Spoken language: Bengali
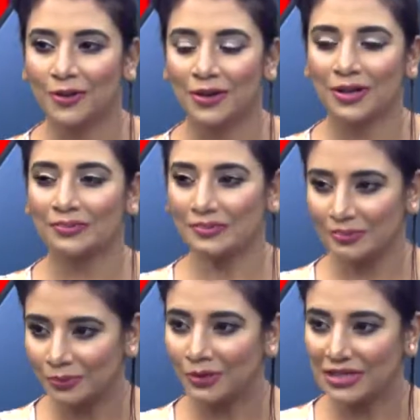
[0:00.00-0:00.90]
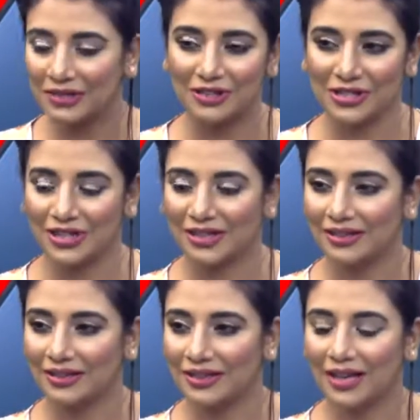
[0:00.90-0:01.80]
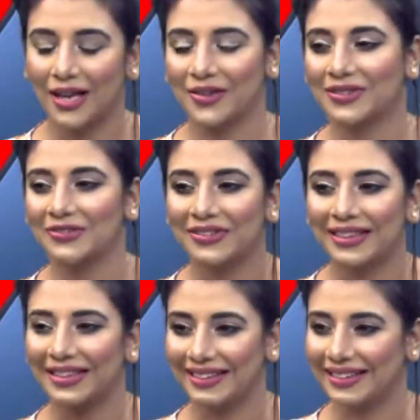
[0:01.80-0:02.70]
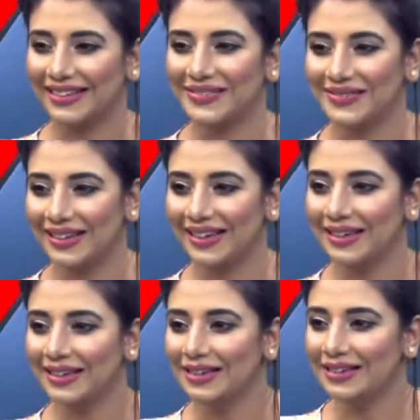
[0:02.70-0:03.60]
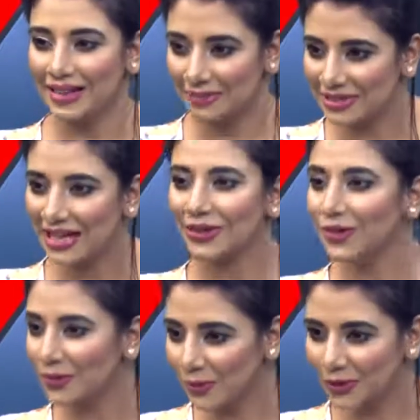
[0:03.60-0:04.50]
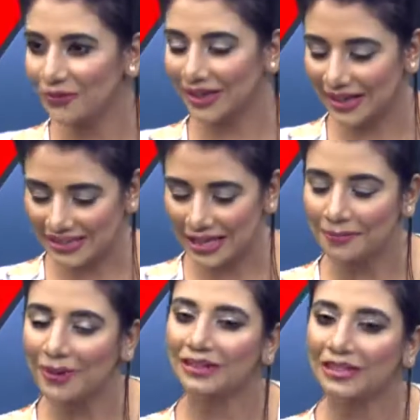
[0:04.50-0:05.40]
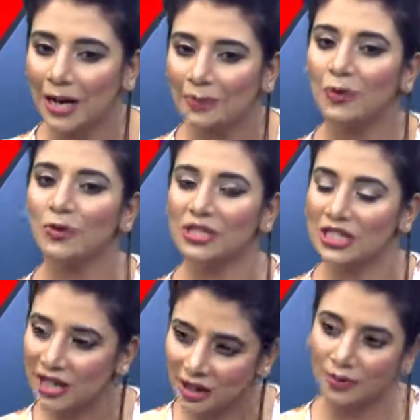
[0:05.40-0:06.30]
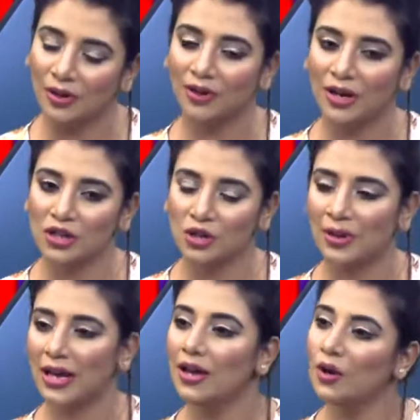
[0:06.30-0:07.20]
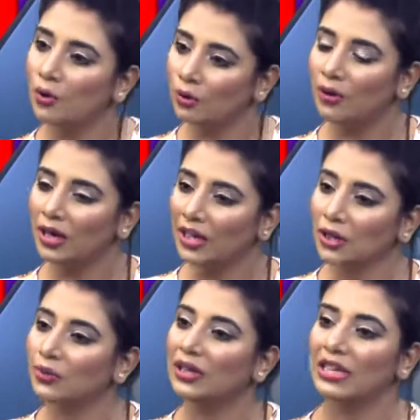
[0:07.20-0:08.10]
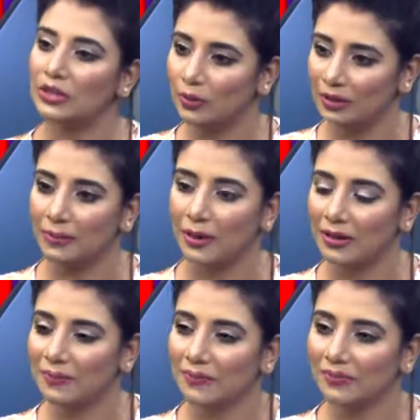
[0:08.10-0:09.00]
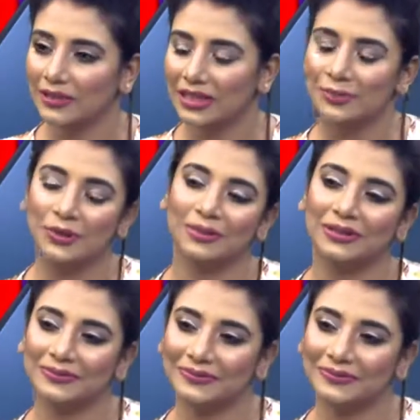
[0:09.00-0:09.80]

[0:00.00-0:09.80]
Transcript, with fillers: করোনা পজিটিভ আসলেন হ্যাজ দ্য ফিলিং মানে আমি জানি কোনো মধুর ফিলিংস না বাট তারপরও শেয়ার করলে অনেক সময় অন্যরা কিন্তু রিলেট করতে পারে কি বলবেন